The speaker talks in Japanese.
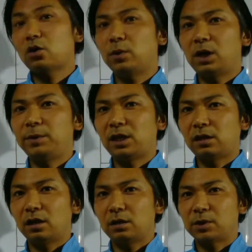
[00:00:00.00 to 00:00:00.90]
最後まで
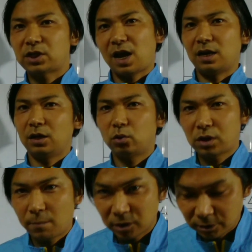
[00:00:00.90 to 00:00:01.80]
見ていただきましてあり
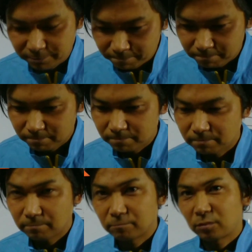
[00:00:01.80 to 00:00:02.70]
がとうございます
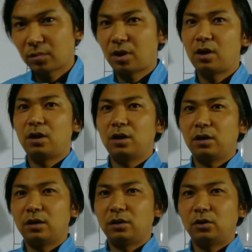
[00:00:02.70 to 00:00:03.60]

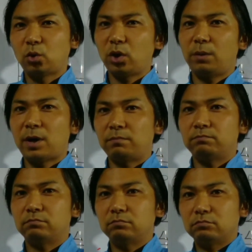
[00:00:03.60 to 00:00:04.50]
よけれ
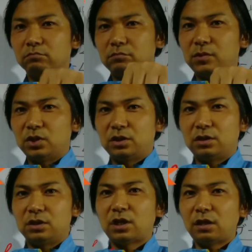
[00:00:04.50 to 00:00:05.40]
ば
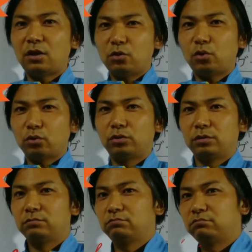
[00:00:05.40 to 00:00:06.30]
チャンネル登
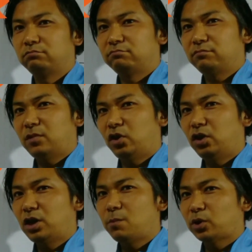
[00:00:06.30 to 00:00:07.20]
録
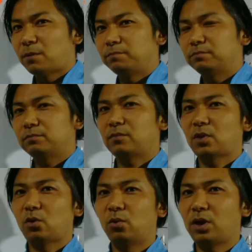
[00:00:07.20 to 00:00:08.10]
いいねボタン、
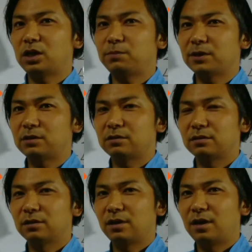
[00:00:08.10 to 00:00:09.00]
お願いしま
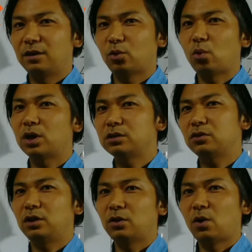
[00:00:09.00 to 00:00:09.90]
す。動
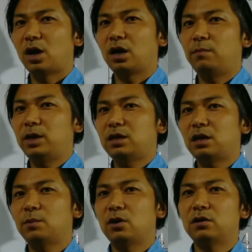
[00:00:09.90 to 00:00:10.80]
画作りの励
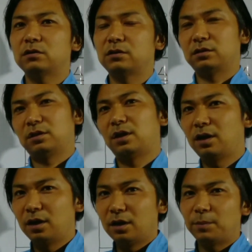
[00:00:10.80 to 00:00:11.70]
みになります。